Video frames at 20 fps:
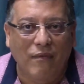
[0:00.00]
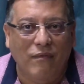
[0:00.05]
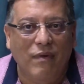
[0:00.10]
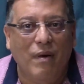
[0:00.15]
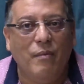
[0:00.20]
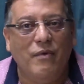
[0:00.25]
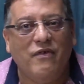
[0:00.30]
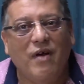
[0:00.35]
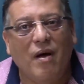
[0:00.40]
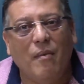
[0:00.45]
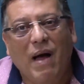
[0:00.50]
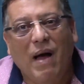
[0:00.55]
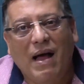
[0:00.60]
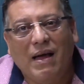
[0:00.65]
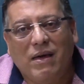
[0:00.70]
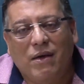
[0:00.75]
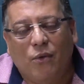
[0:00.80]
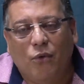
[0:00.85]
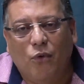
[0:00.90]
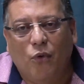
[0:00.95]
Vamos chamar
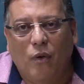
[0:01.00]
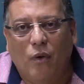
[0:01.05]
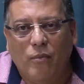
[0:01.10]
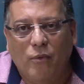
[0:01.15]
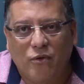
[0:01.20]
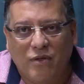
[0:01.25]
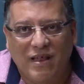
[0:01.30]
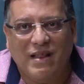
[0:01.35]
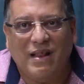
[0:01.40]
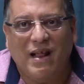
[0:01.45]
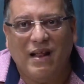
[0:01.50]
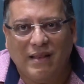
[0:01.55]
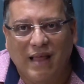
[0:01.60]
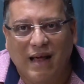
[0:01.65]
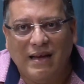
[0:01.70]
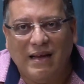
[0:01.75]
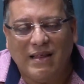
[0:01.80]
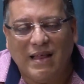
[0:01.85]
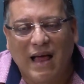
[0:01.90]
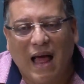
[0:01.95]
aqui o nome
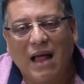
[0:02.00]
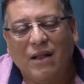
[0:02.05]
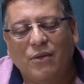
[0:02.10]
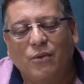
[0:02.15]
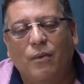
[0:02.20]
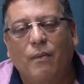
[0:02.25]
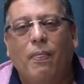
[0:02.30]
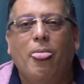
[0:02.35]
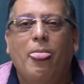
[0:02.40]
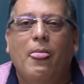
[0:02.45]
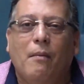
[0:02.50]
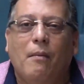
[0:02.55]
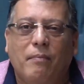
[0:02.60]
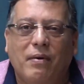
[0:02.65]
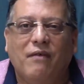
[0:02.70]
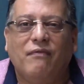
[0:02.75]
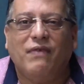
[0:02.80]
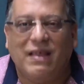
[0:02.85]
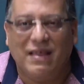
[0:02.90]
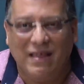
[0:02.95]
ocidentalizado
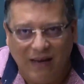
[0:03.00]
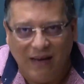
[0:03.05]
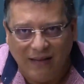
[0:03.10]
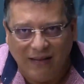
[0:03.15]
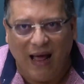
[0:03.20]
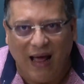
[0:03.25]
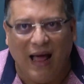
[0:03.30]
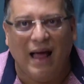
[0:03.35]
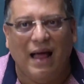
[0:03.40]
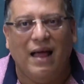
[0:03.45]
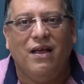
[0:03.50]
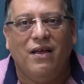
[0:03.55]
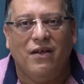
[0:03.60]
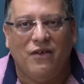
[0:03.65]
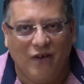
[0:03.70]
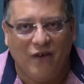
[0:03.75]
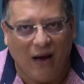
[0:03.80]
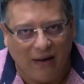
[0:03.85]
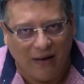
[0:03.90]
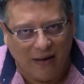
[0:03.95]
para facilitar:
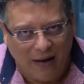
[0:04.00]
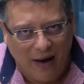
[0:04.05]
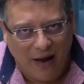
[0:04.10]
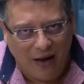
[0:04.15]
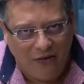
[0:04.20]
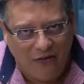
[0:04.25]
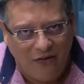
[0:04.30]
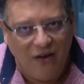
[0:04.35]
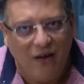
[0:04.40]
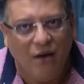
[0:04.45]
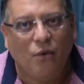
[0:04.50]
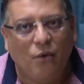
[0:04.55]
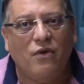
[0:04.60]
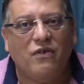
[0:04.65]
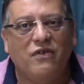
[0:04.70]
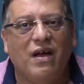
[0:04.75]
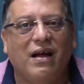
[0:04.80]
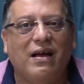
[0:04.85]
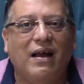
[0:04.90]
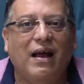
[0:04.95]
chakra cardíaco ou
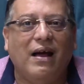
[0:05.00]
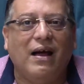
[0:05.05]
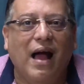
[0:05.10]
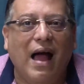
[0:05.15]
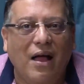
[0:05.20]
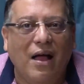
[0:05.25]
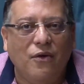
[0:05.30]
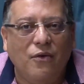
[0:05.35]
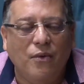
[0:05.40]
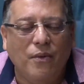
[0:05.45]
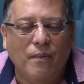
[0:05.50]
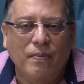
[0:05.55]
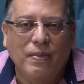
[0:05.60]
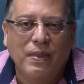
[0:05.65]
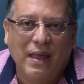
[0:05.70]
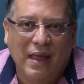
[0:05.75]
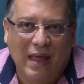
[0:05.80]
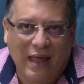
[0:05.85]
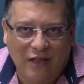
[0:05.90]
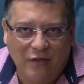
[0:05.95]
chakra cardio
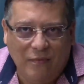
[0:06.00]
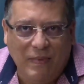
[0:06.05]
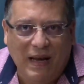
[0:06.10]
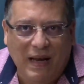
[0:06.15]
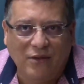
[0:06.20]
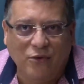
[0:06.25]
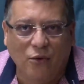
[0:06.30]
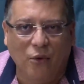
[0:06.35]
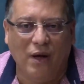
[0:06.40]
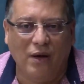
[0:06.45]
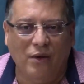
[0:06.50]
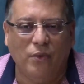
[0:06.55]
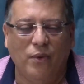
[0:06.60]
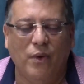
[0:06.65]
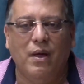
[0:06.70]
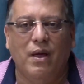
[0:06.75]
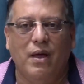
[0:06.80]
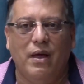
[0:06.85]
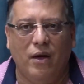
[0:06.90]
respiratório.